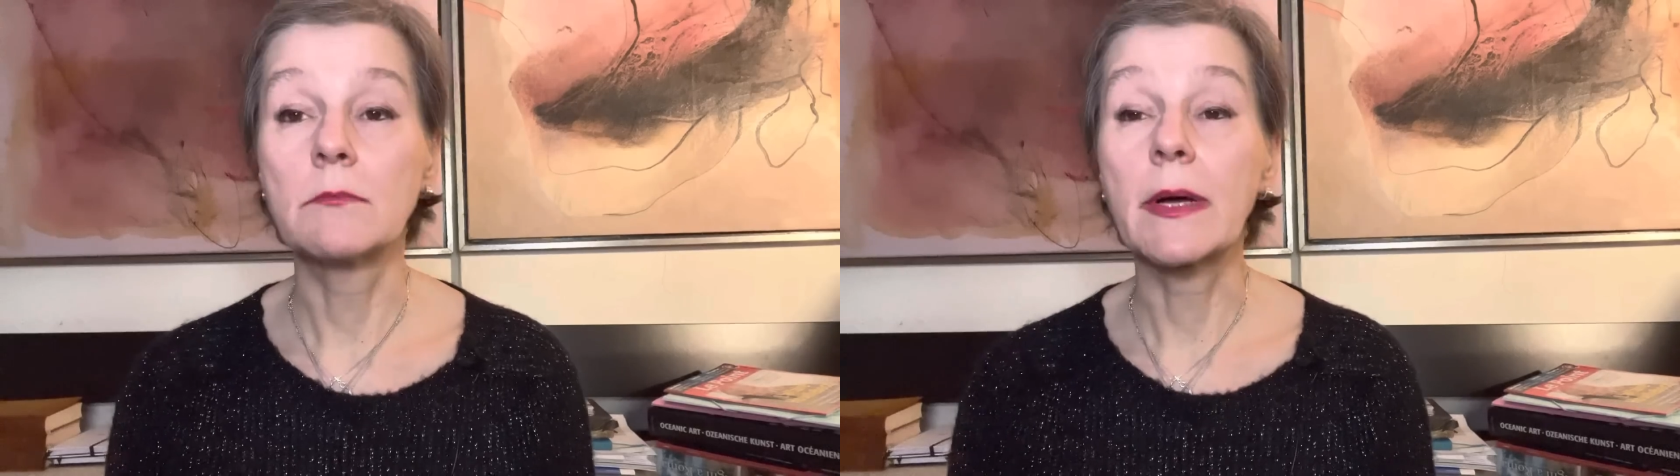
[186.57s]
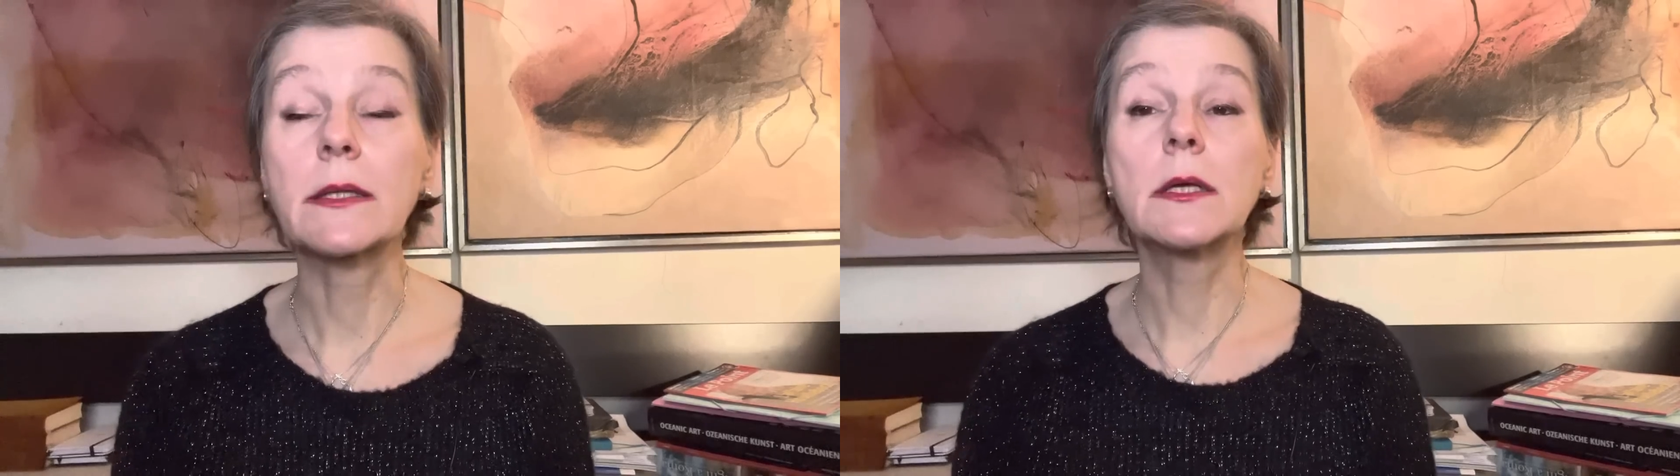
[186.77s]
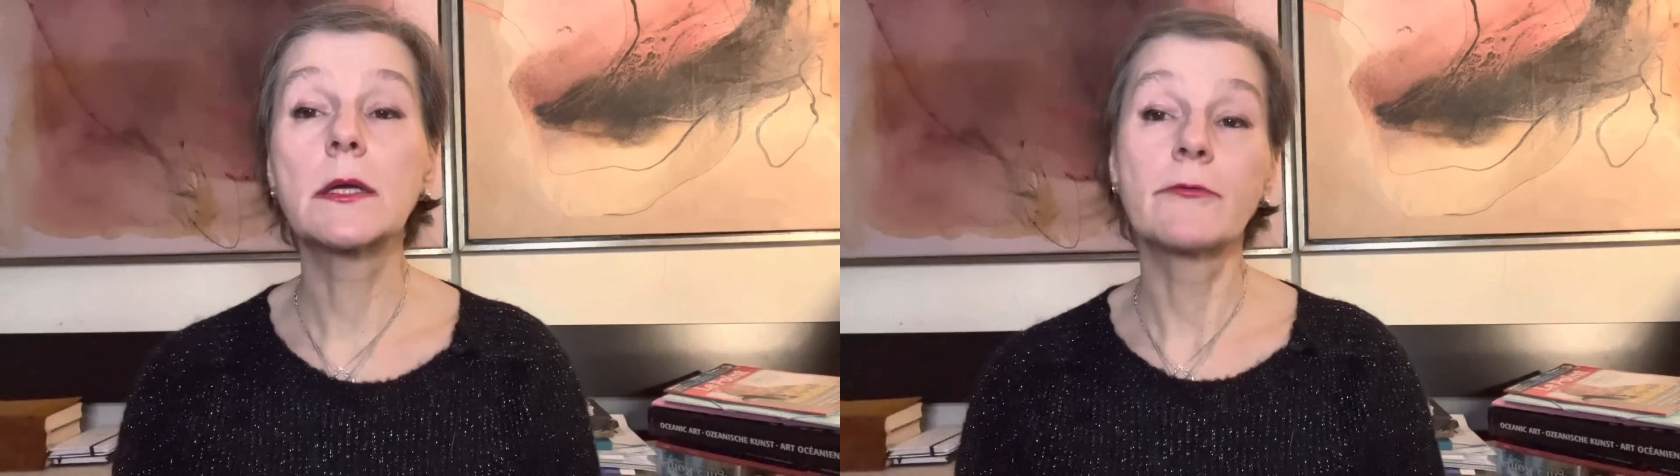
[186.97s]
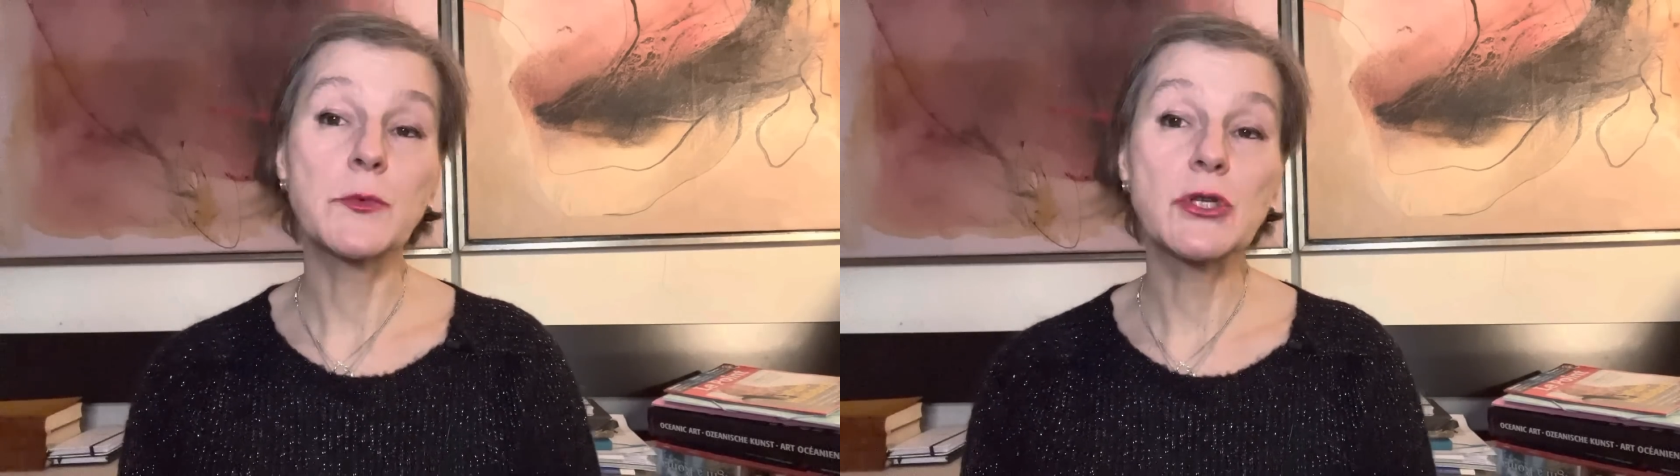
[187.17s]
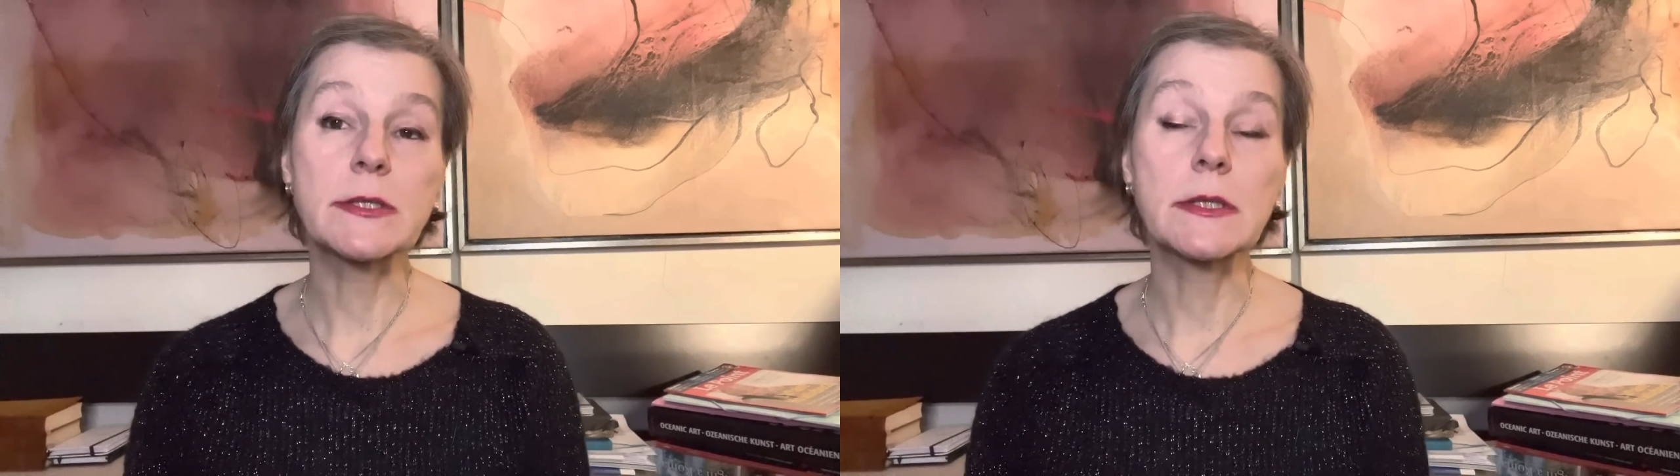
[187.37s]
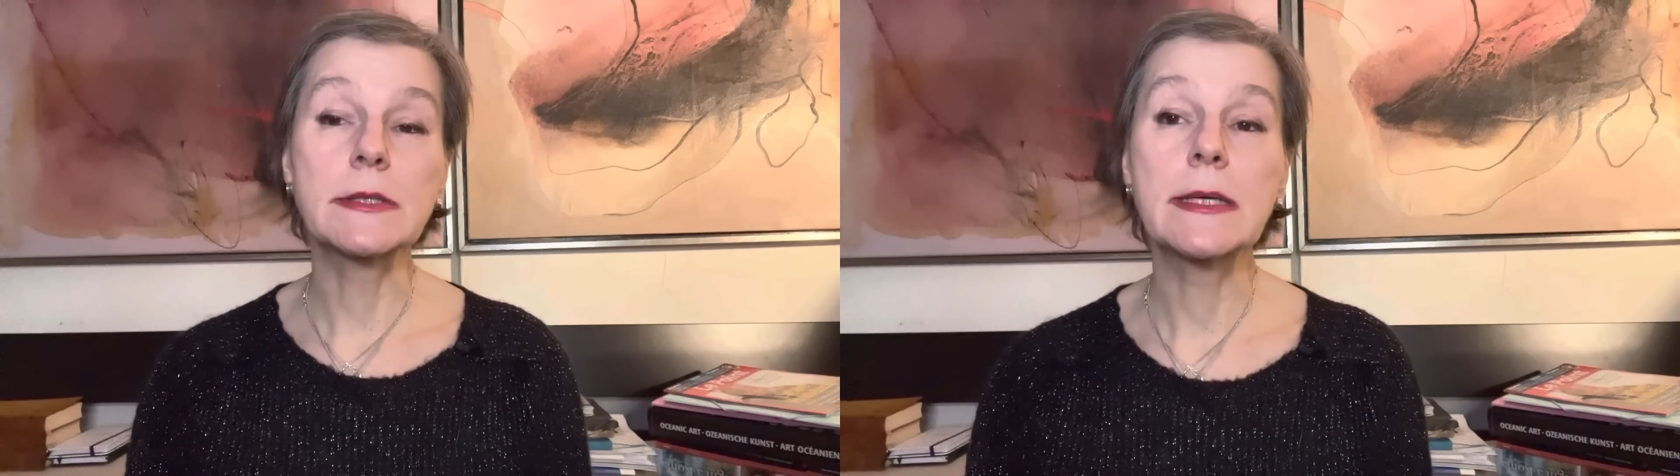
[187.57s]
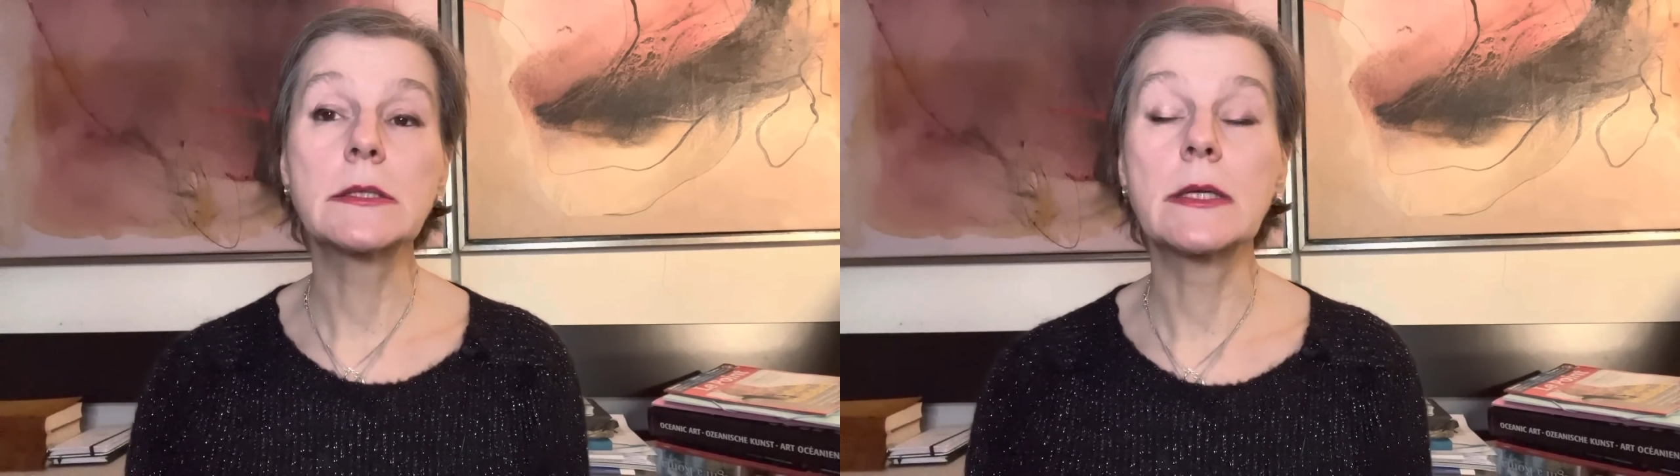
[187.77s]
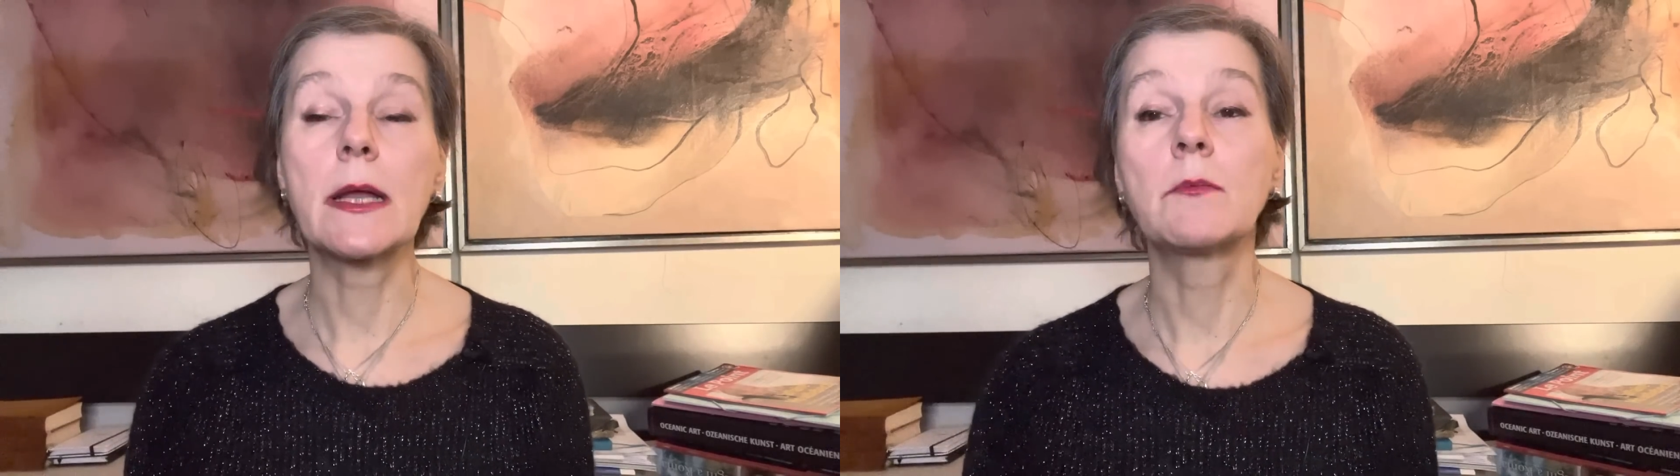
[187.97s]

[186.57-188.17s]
банкиров, общественных деятелей